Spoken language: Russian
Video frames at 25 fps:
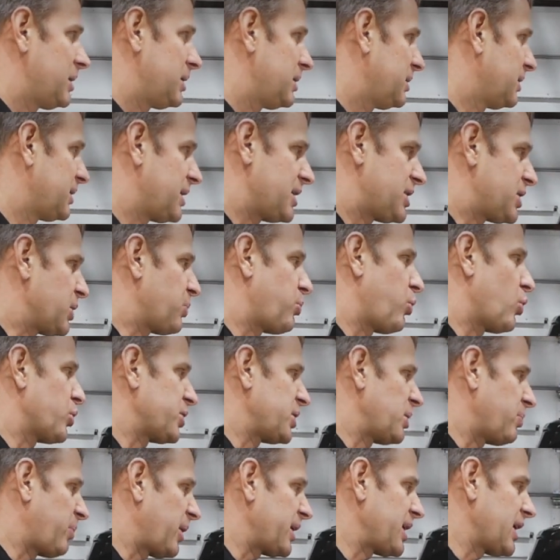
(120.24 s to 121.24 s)
до сих пор
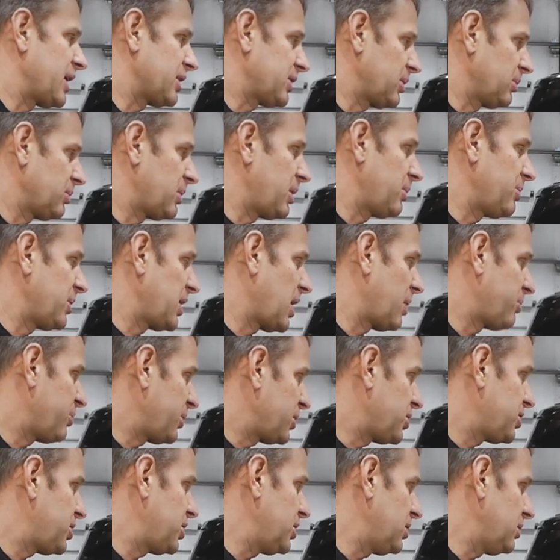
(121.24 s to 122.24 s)
непонятным для меня
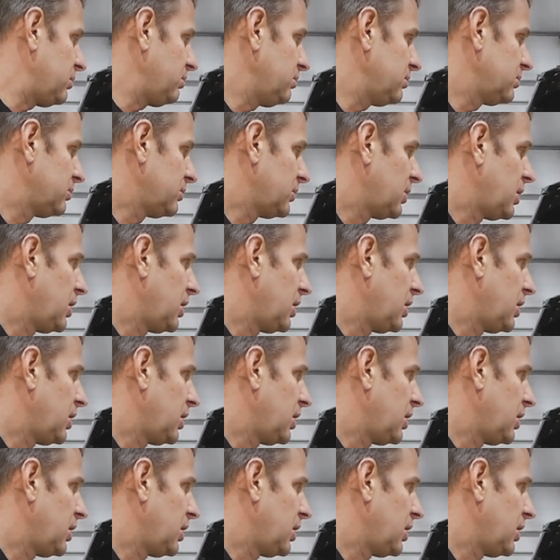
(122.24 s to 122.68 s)
причинам